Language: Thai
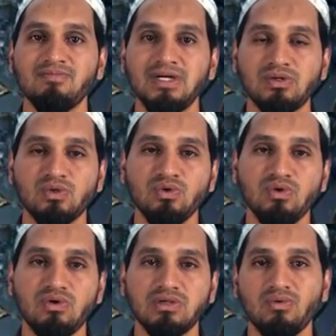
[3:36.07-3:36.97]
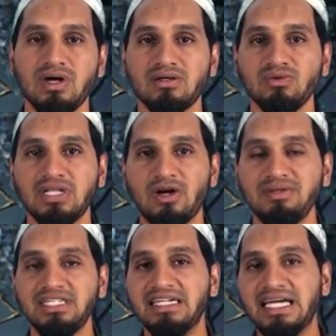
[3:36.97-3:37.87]
ไม่รู้หรือว่ารู้เท่า
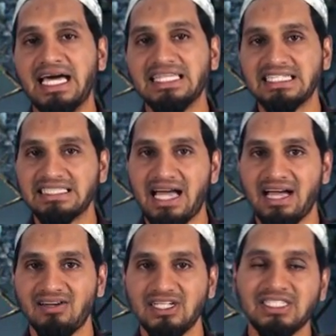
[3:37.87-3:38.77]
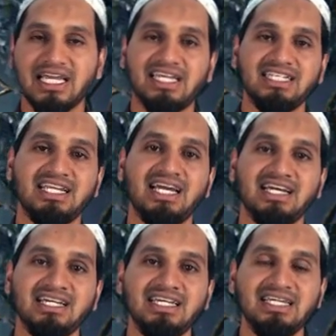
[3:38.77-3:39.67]
ไม่ถึงการต่าง ๆ ก็แล้วแต่เนี่ยนะฮะ